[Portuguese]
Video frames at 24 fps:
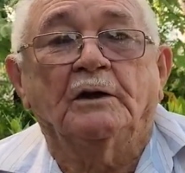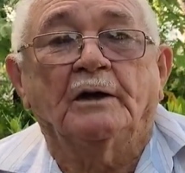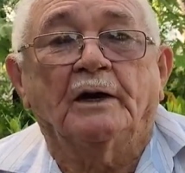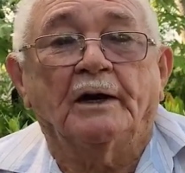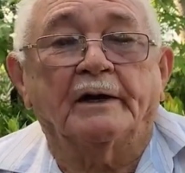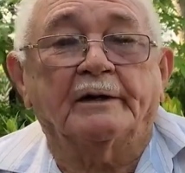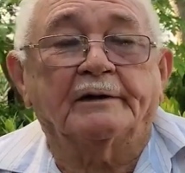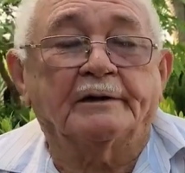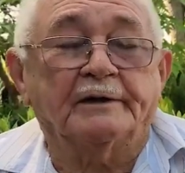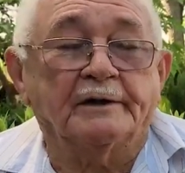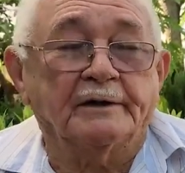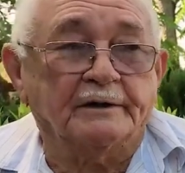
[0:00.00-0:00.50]

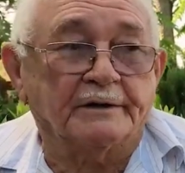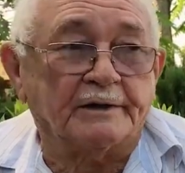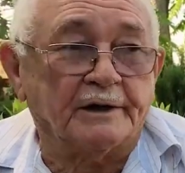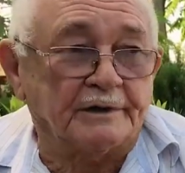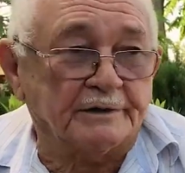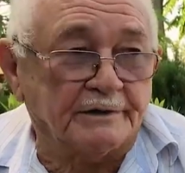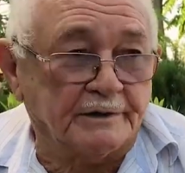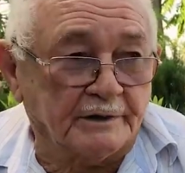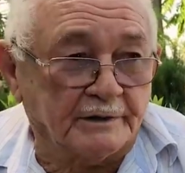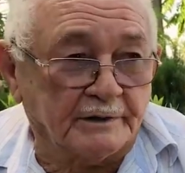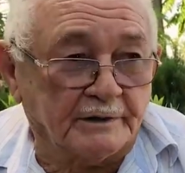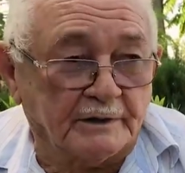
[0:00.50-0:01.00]
Aquilo que a
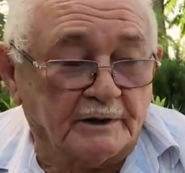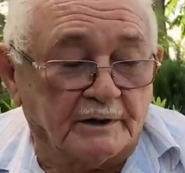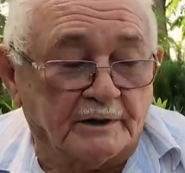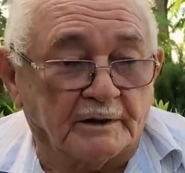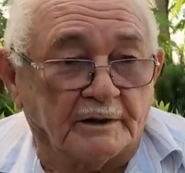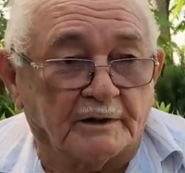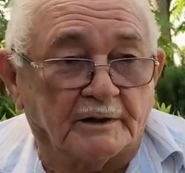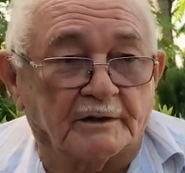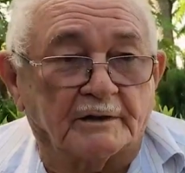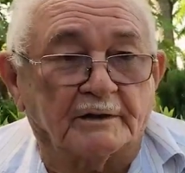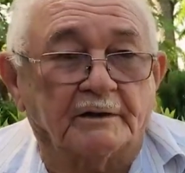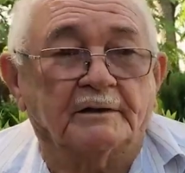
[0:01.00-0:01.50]

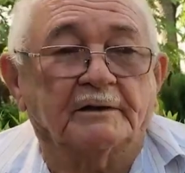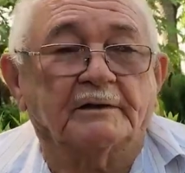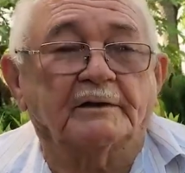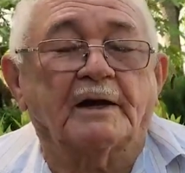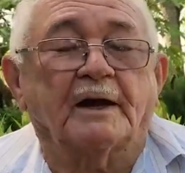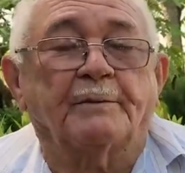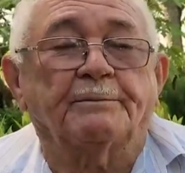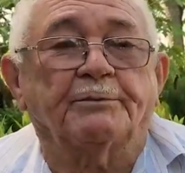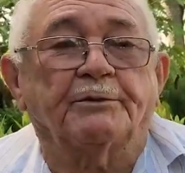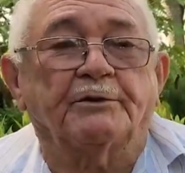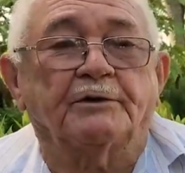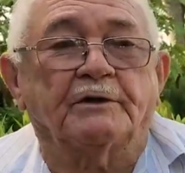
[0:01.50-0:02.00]
gente
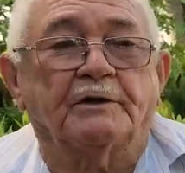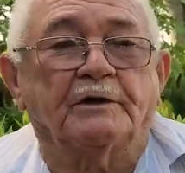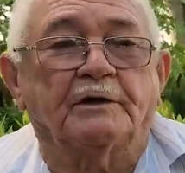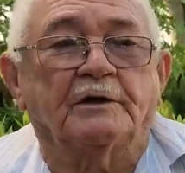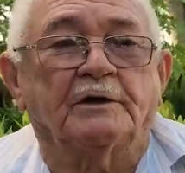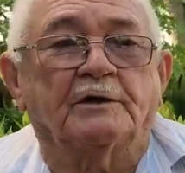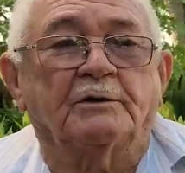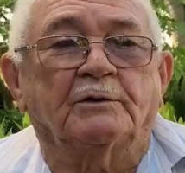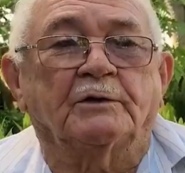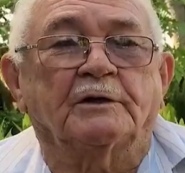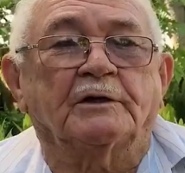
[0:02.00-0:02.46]
está pedindo,